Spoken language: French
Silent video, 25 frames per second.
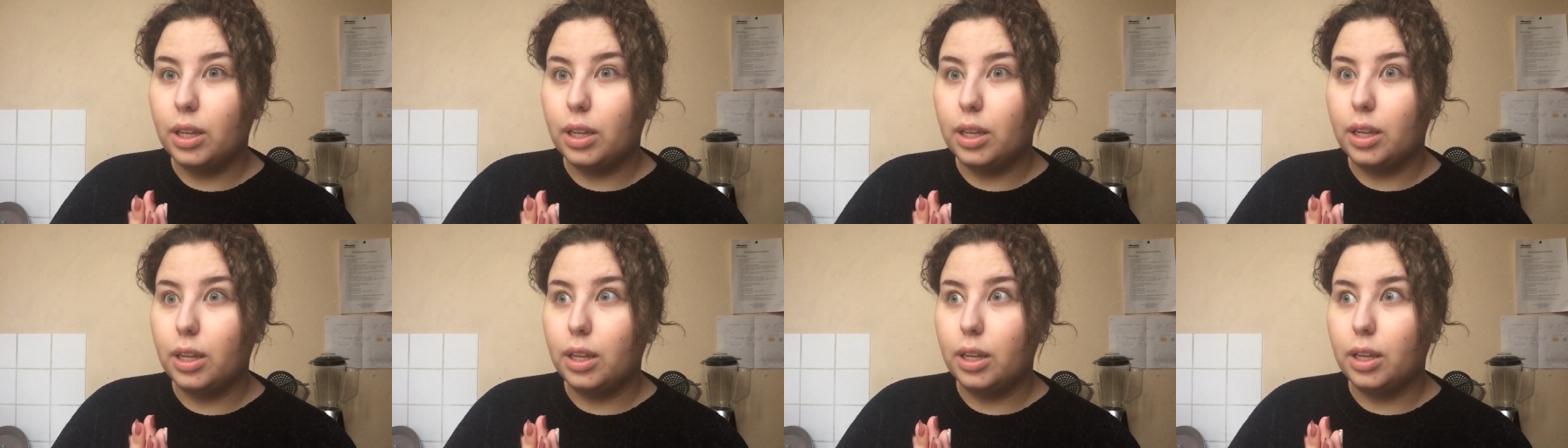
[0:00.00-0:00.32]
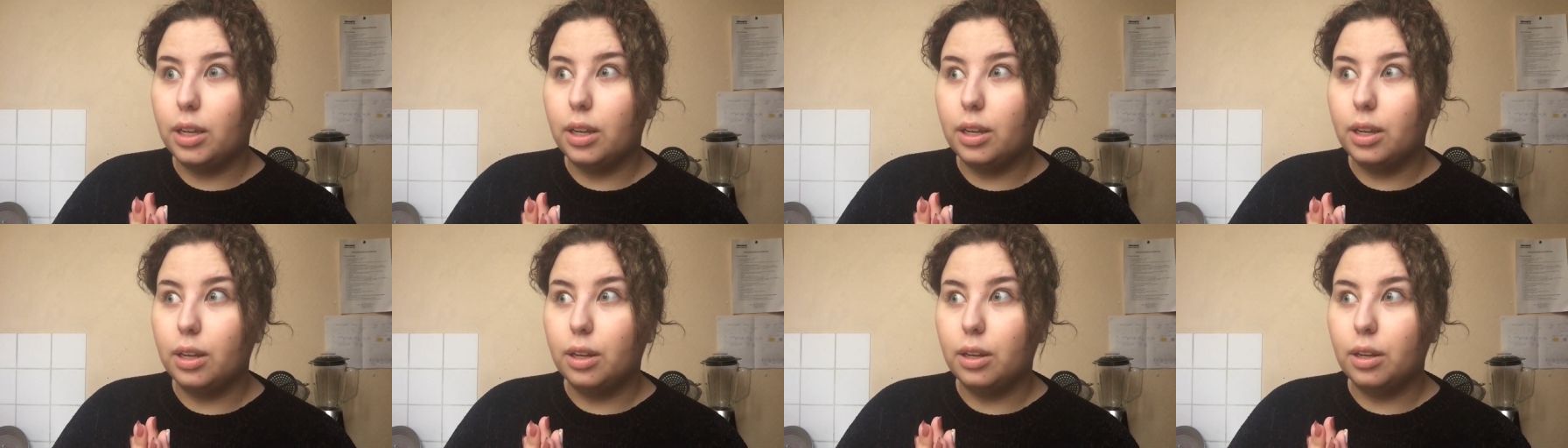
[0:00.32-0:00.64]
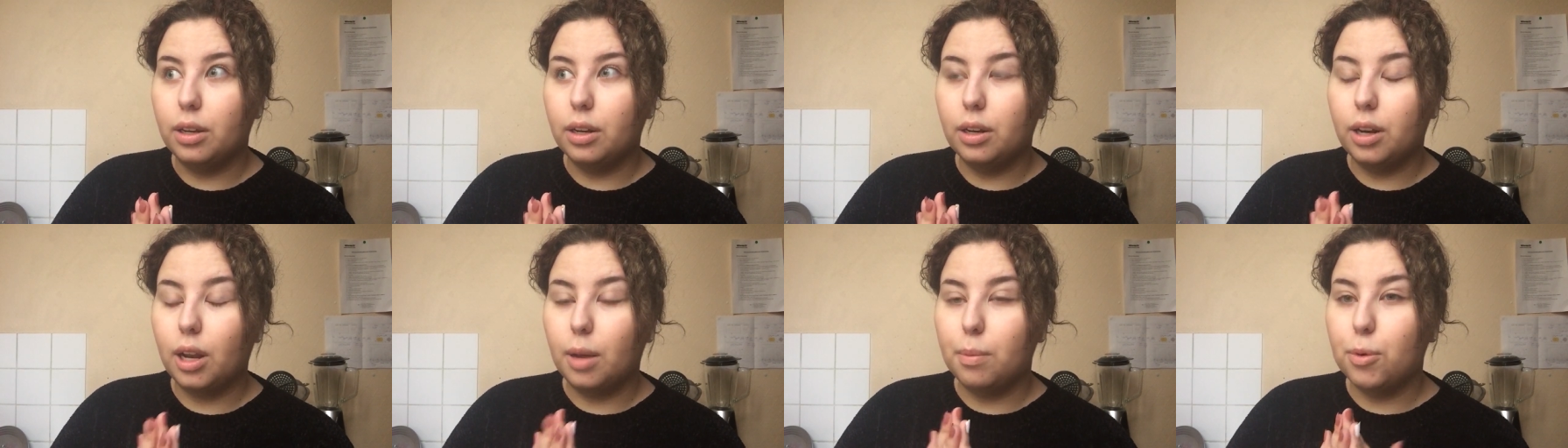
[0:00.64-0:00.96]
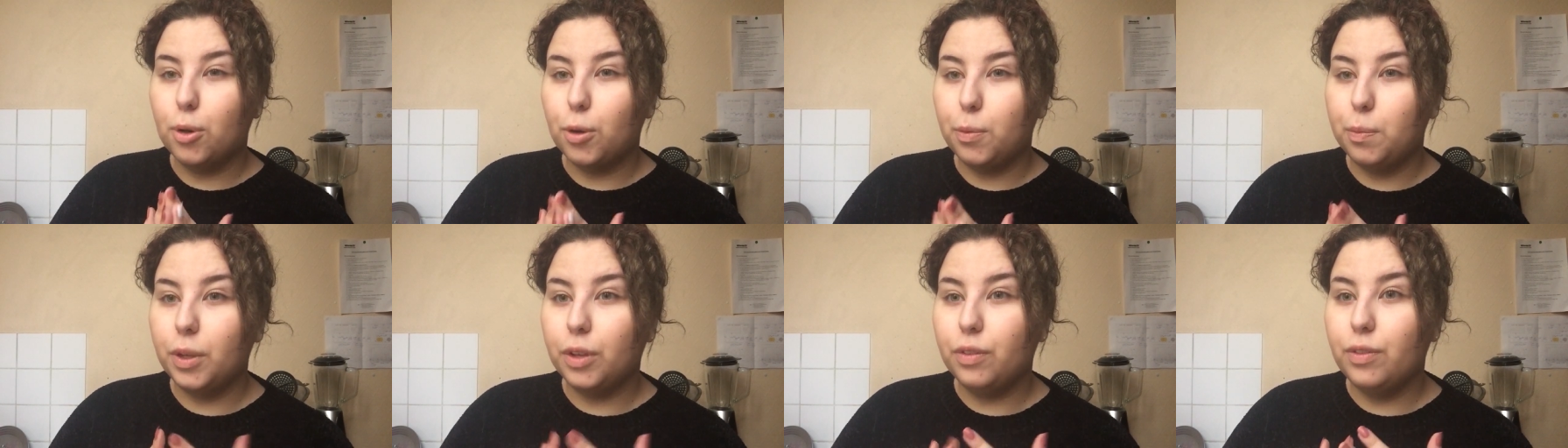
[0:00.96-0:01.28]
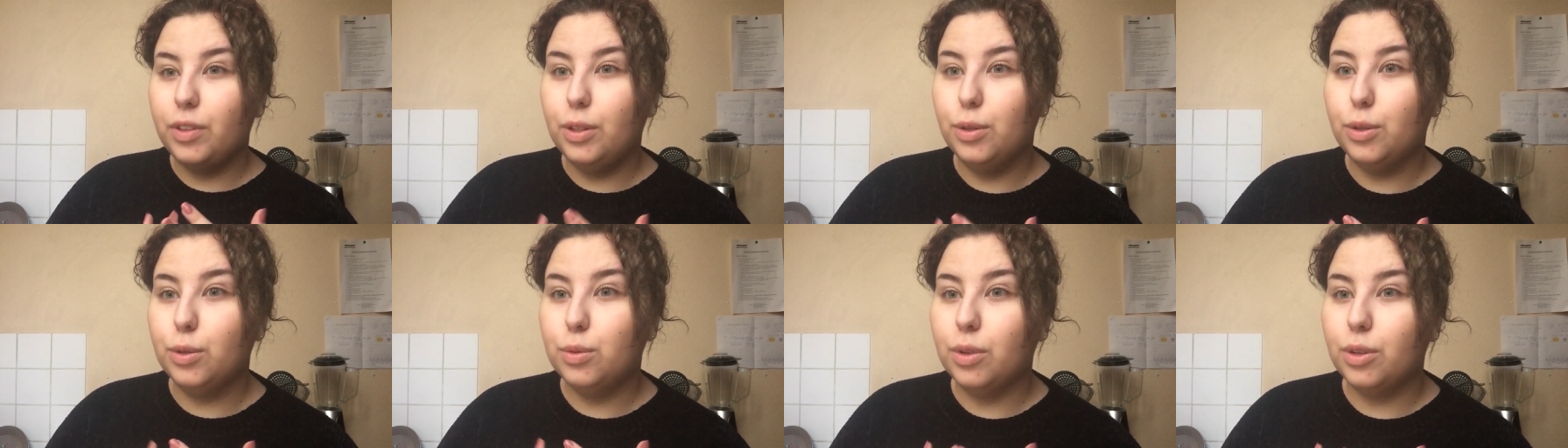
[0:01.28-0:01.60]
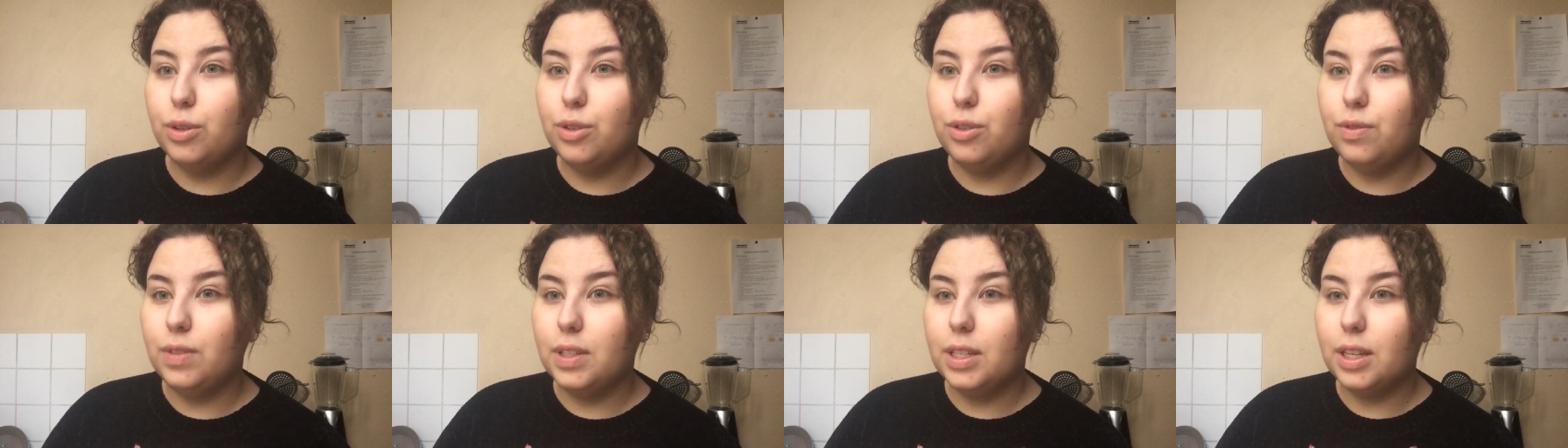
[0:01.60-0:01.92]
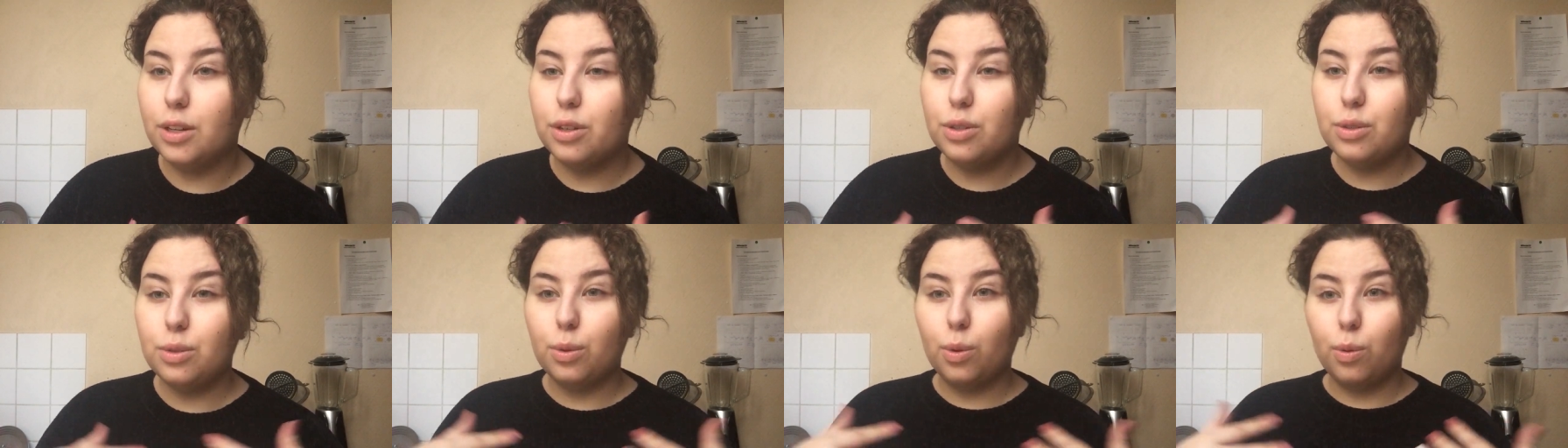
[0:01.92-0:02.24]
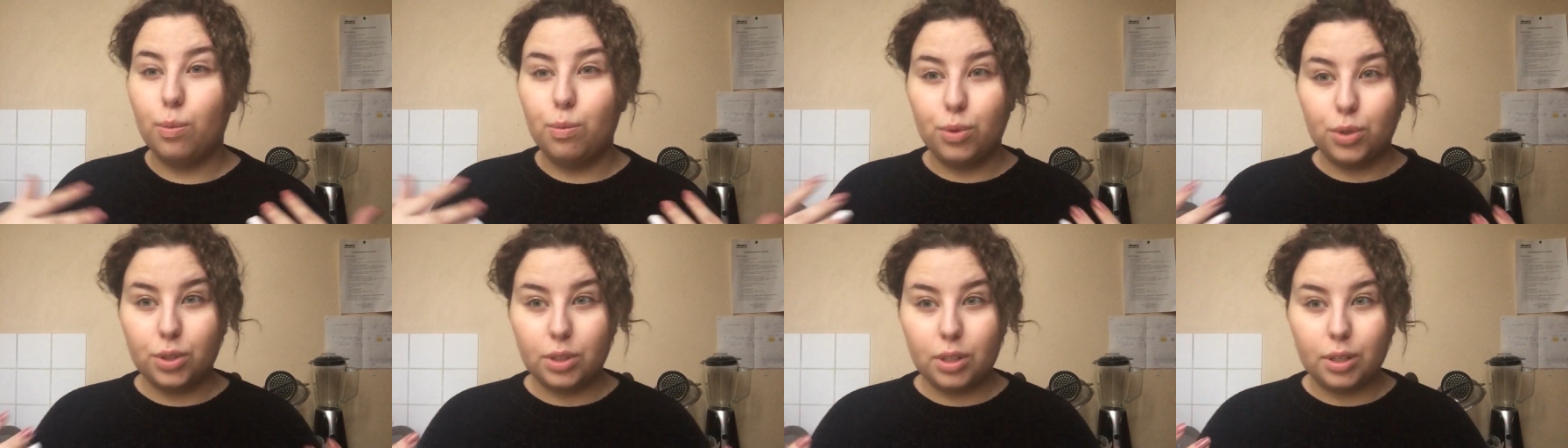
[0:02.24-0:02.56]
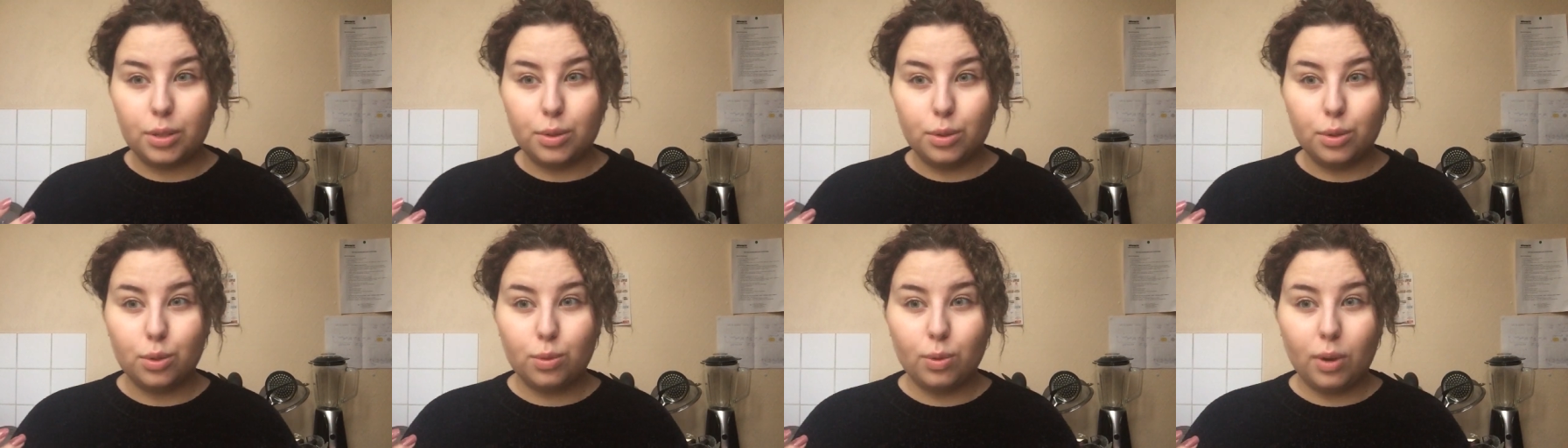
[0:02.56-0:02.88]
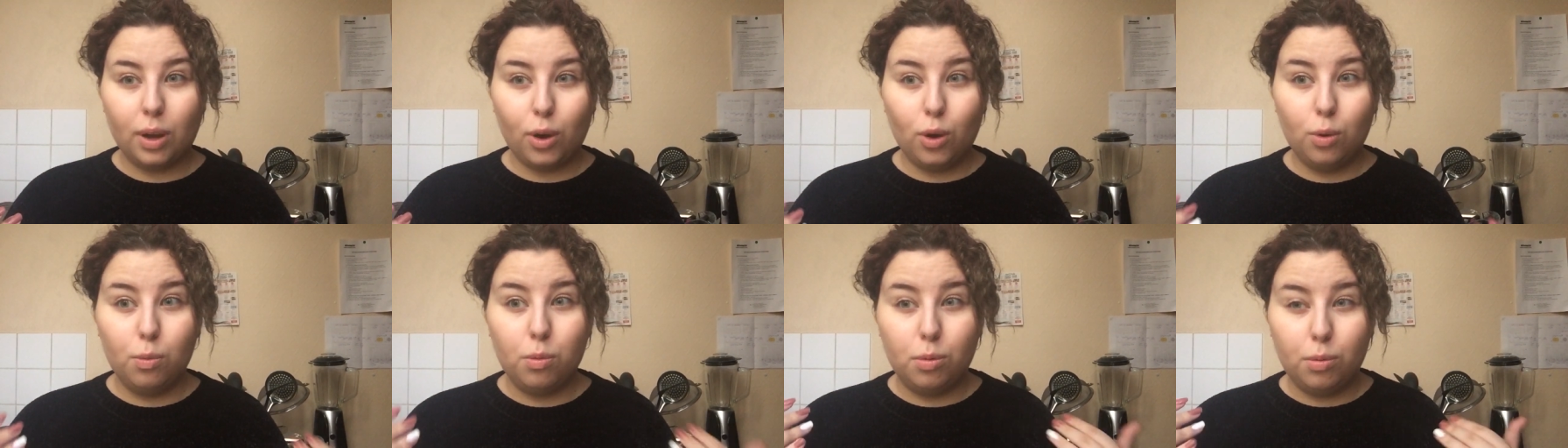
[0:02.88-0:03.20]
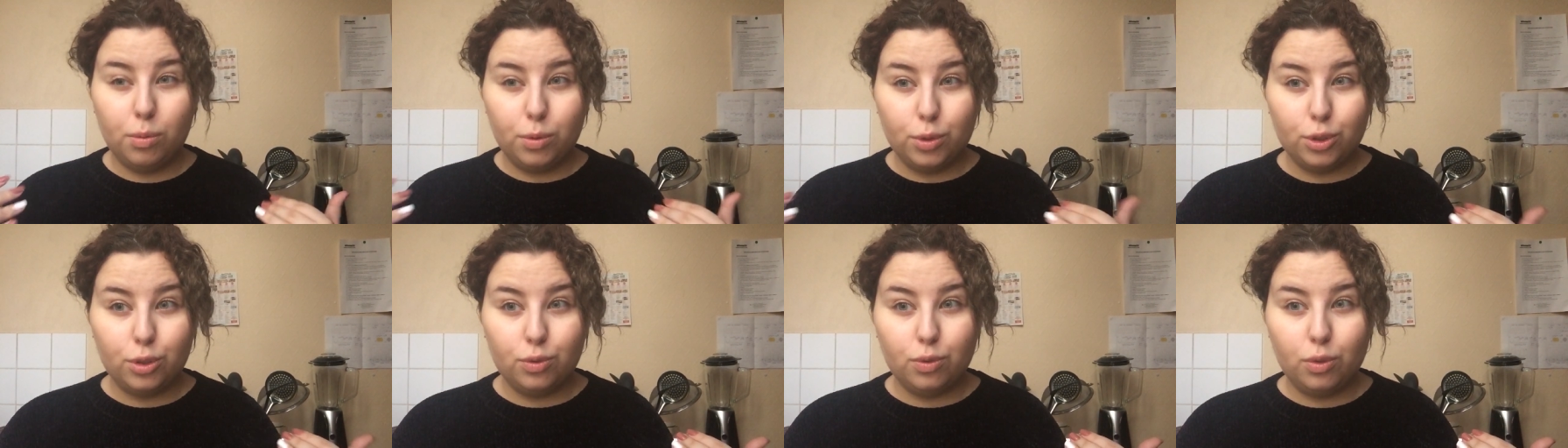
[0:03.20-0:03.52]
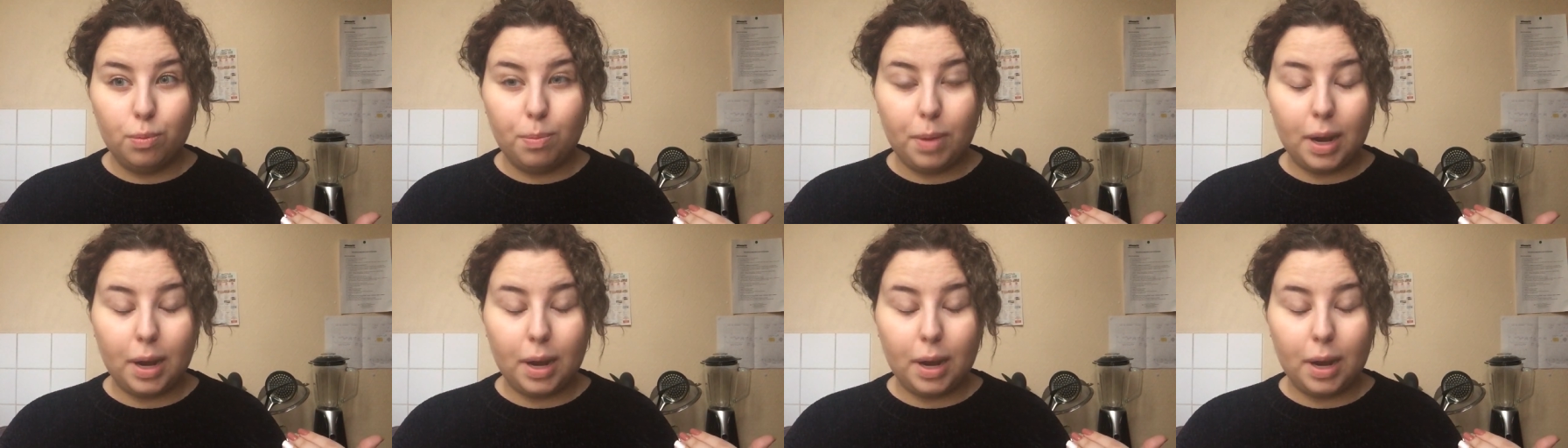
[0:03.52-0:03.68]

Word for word: et la première vidéo soins du visage seront postées ce soir au moment où je vous